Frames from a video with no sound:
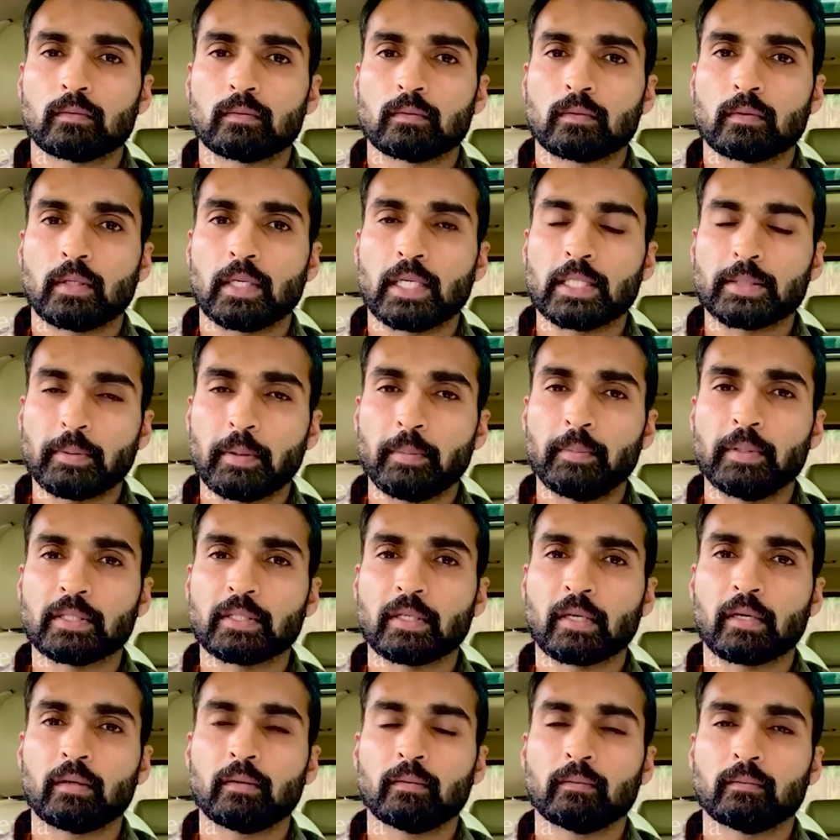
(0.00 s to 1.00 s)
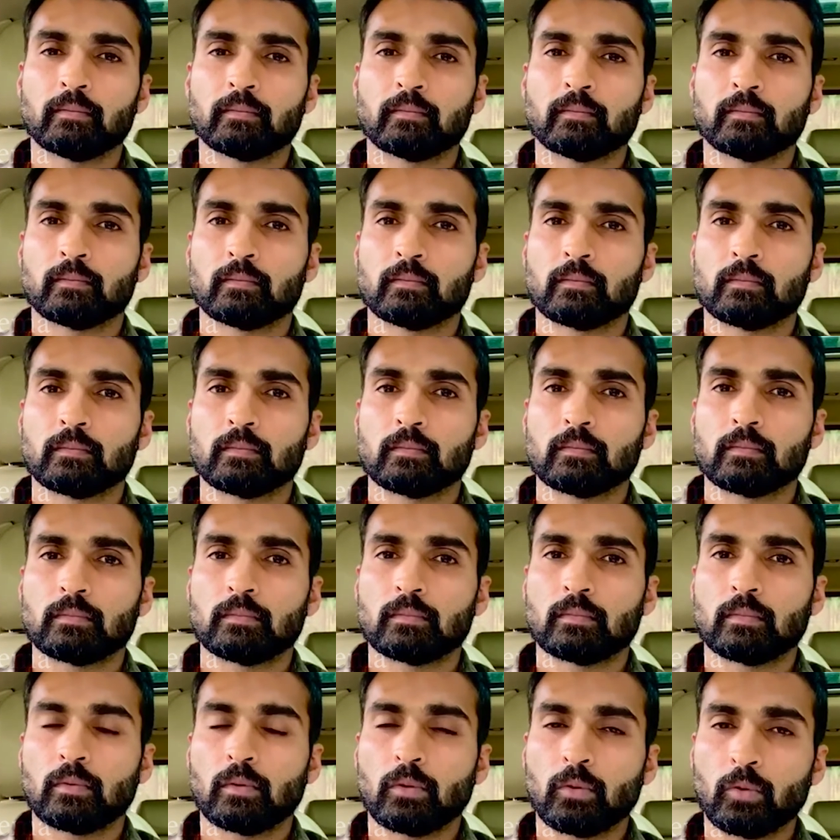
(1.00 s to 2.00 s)
எஸ்பிபி சார்
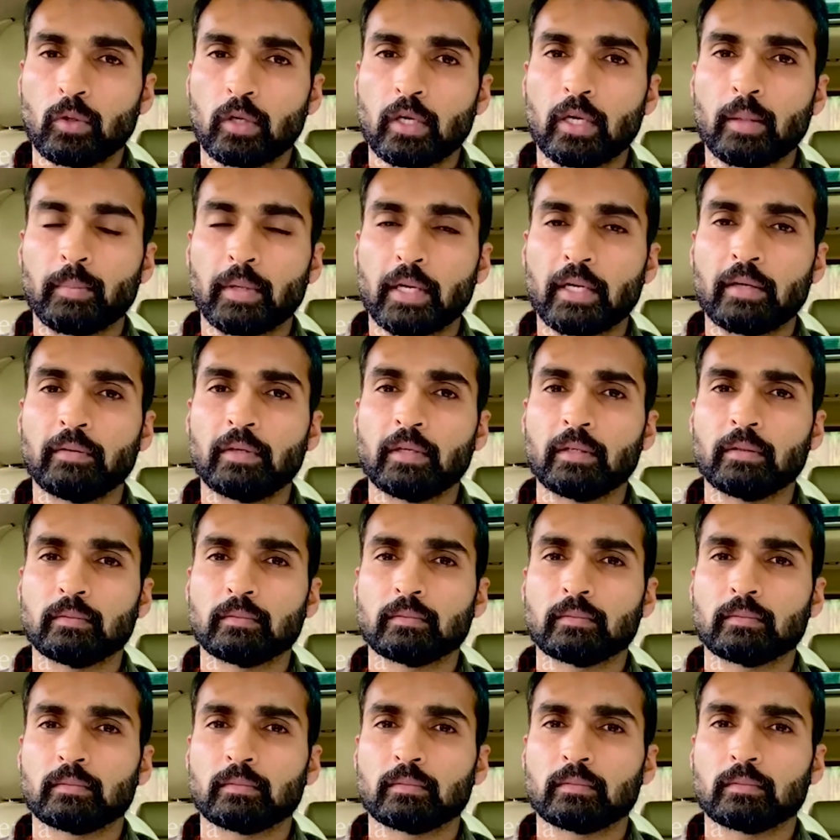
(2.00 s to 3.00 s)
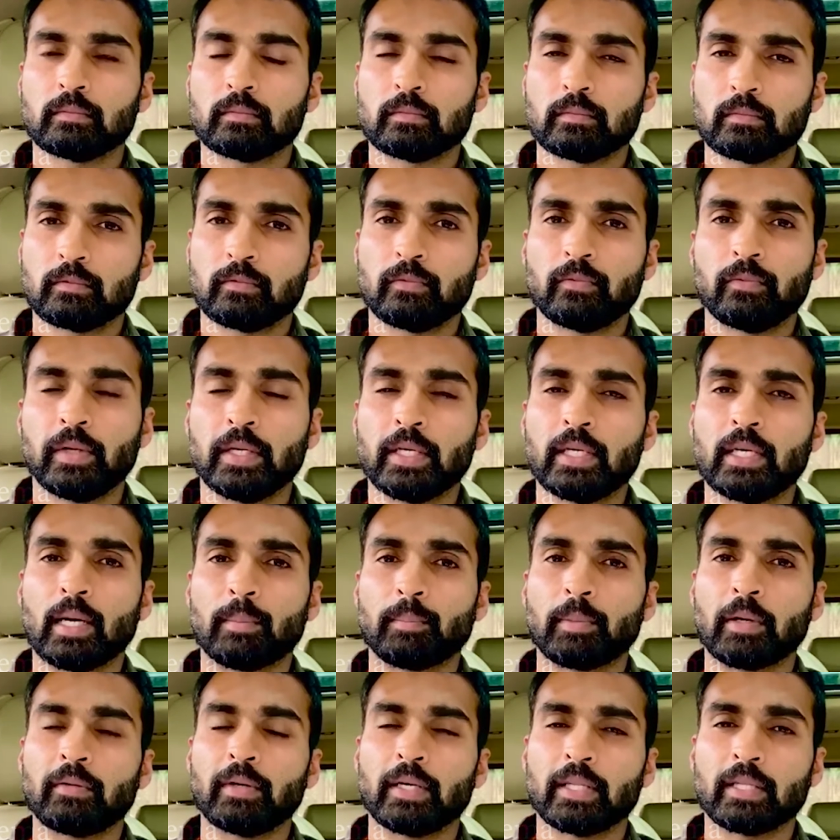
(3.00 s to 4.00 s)
உங்களோட மறைவு வீட்டில்
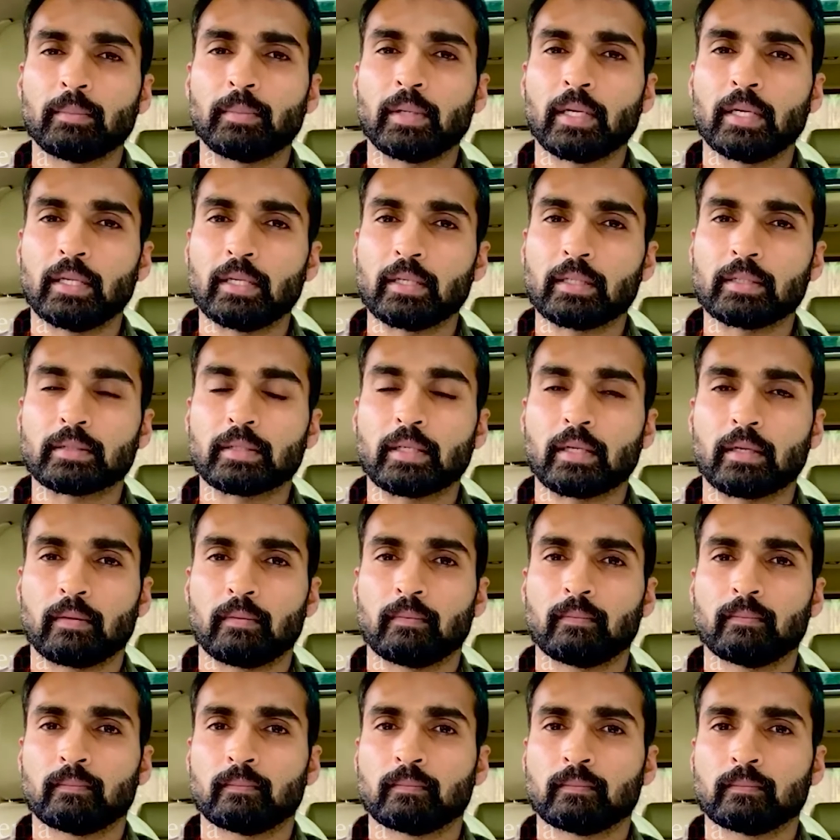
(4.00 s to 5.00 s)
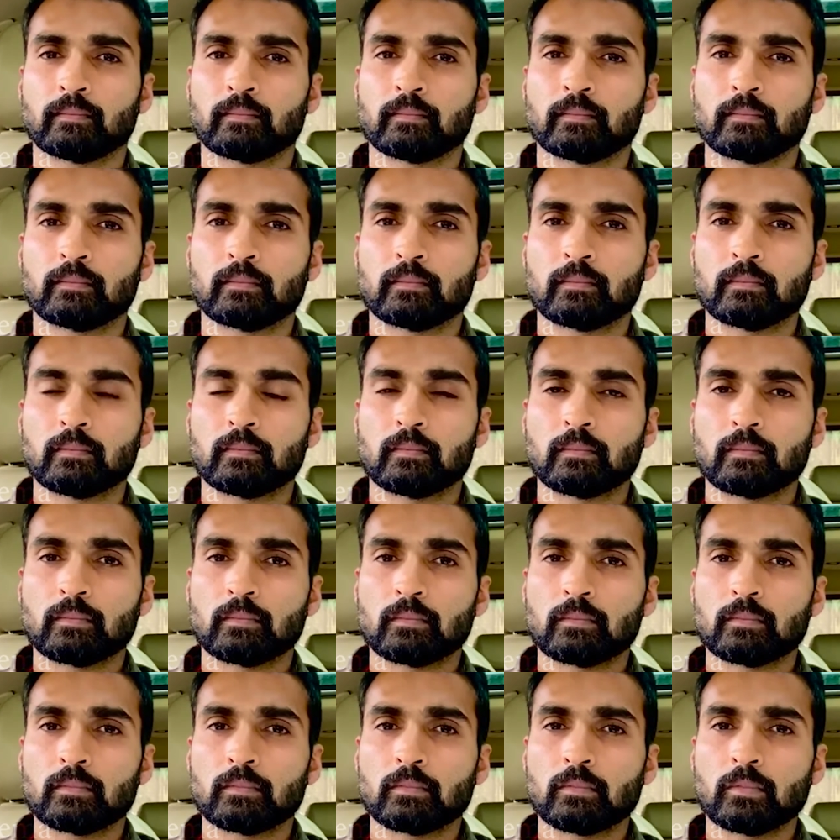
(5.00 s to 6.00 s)
அப்பாவை விழுந்த மாதிரி இருக்குது சார்
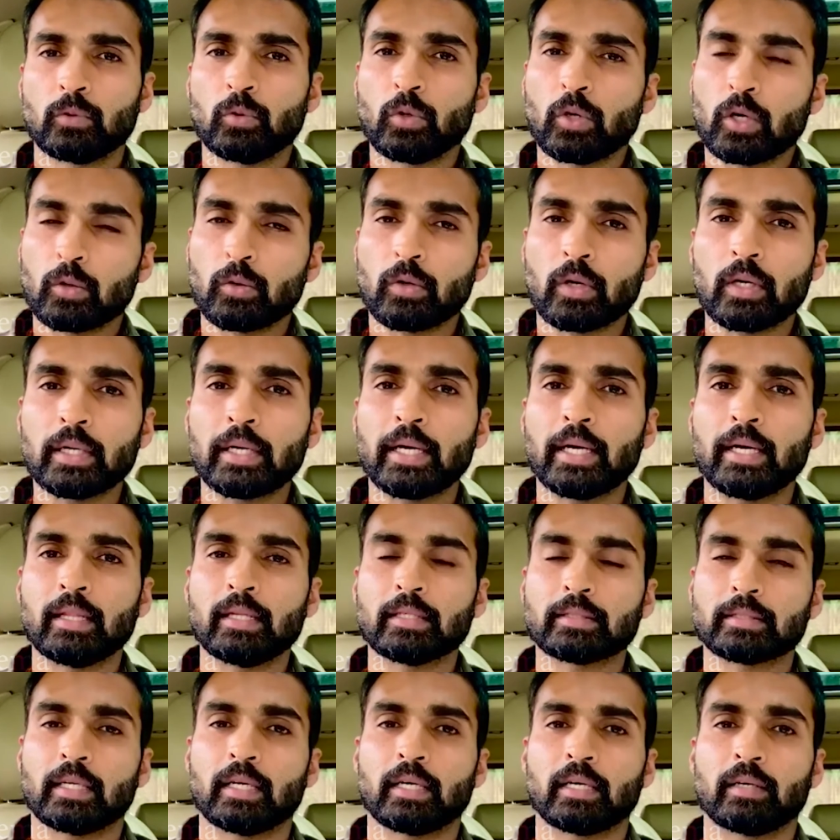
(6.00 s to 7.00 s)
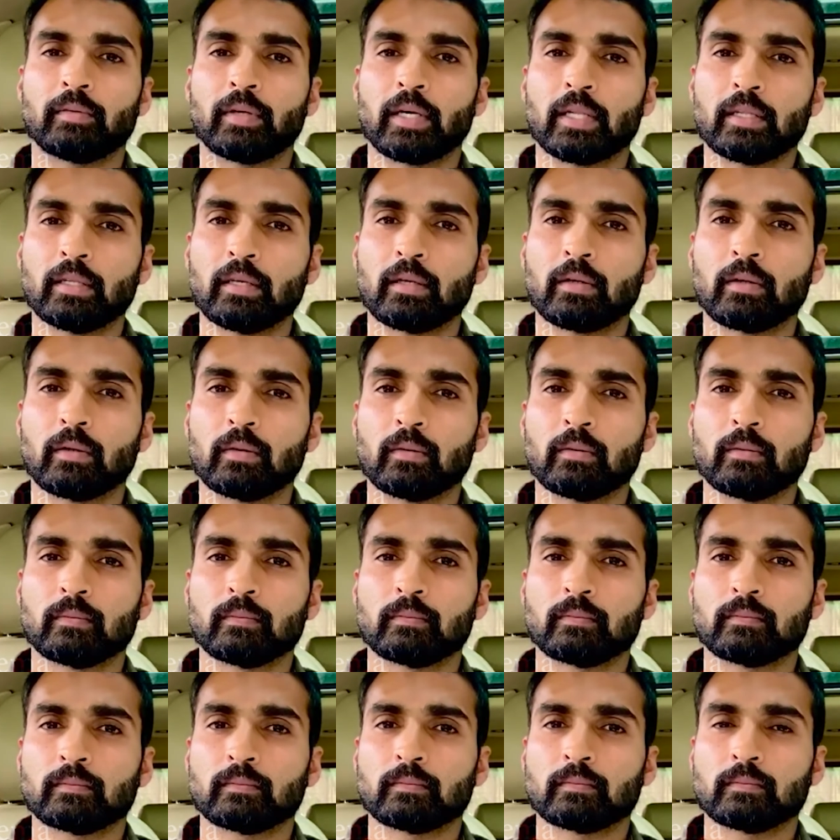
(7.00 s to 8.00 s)
உங்களோட குரல் கேட்டு தான் சார் நாங்கள் வளர்ந்துருக்கோம்
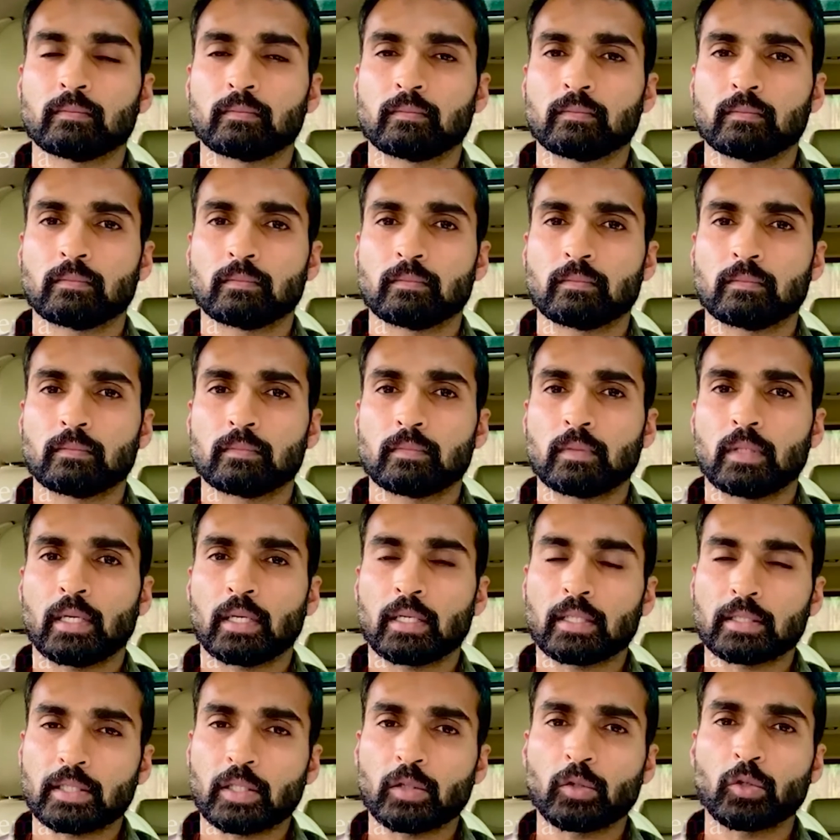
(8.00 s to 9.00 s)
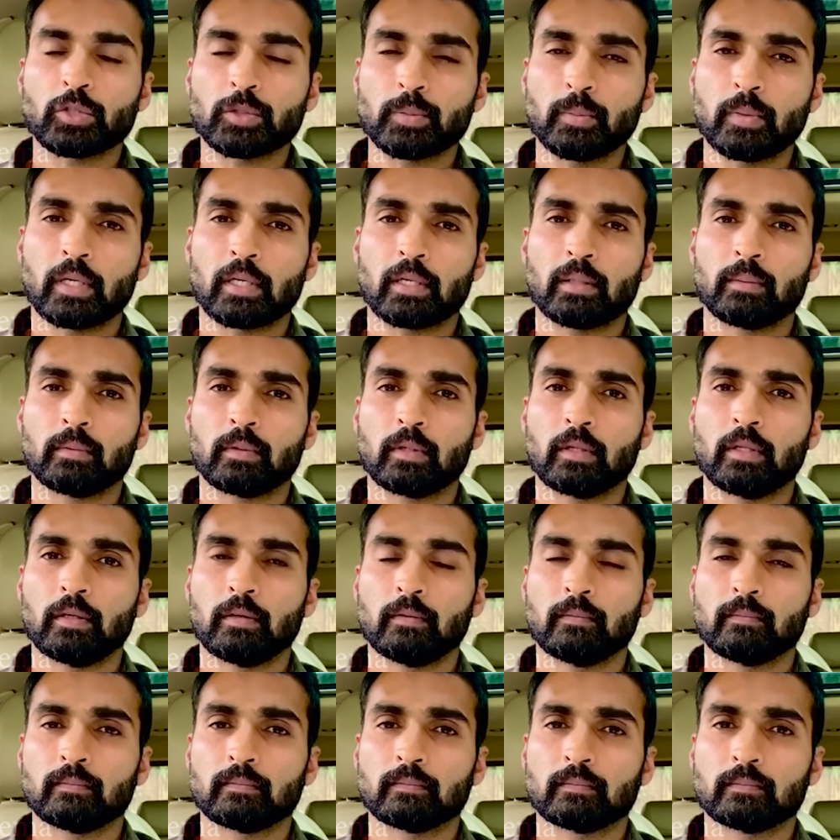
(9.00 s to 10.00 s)
நாங்கள் சந்தோஷமாக இருக்கும்போது
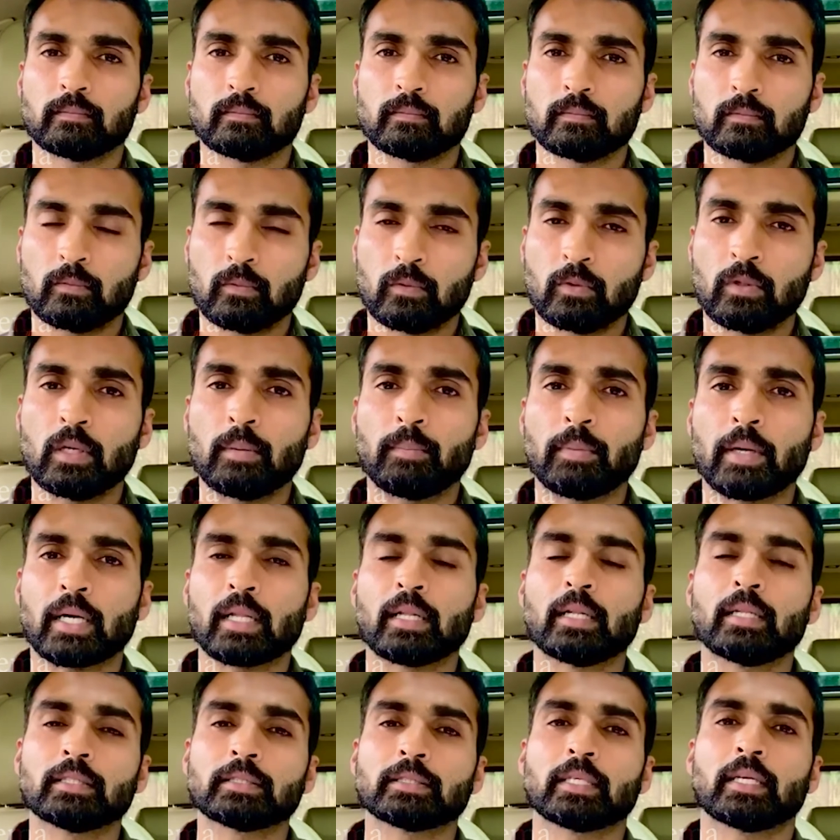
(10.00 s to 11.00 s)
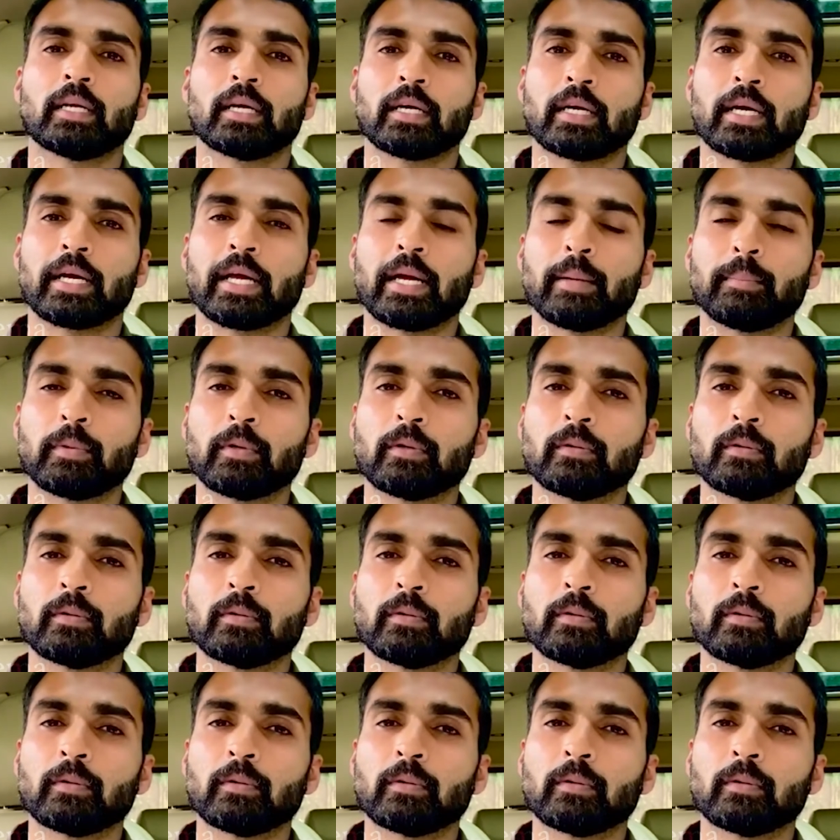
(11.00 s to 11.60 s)
உங்கள் பாடல் தான் சார் நாங்கள் கேட்போம்